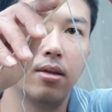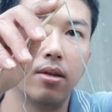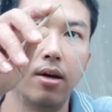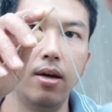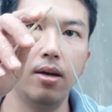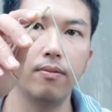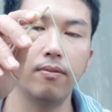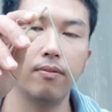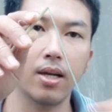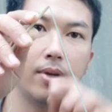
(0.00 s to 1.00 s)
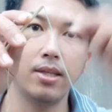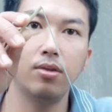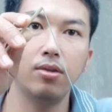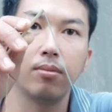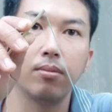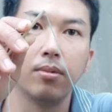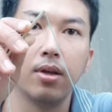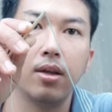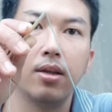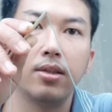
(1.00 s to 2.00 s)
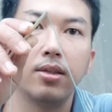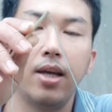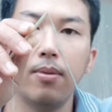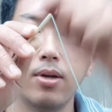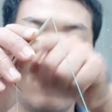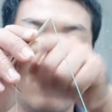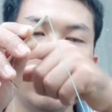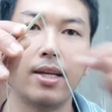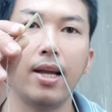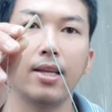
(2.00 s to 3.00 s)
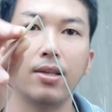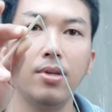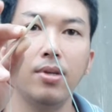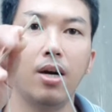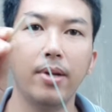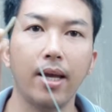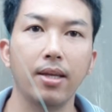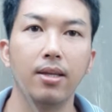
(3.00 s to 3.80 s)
Đó, và các bạn sẽ dùng dây các bạn quấn chặt lại giống như đầu bên này.